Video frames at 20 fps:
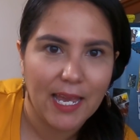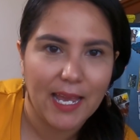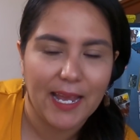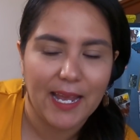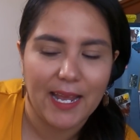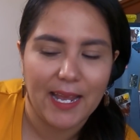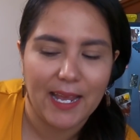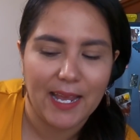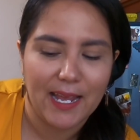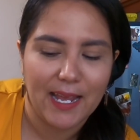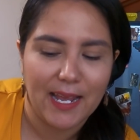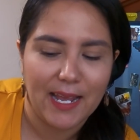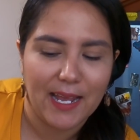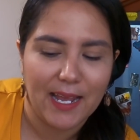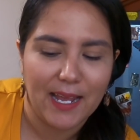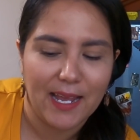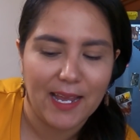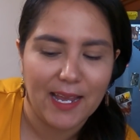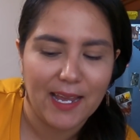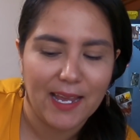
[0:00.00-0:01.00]

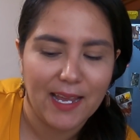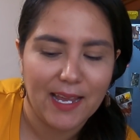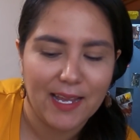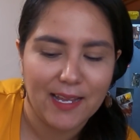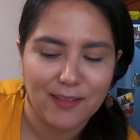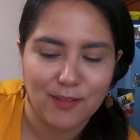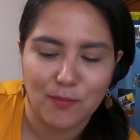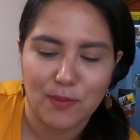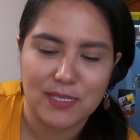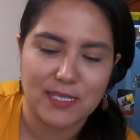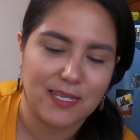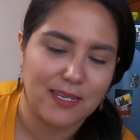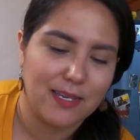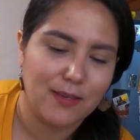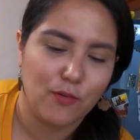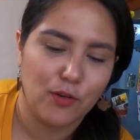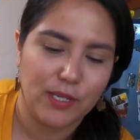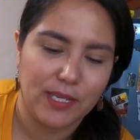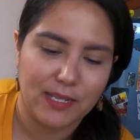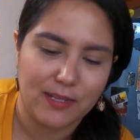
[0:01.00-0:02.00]
Eh, no más de
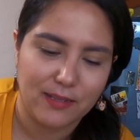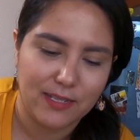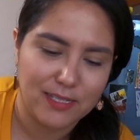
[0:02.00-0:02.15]
que, oye,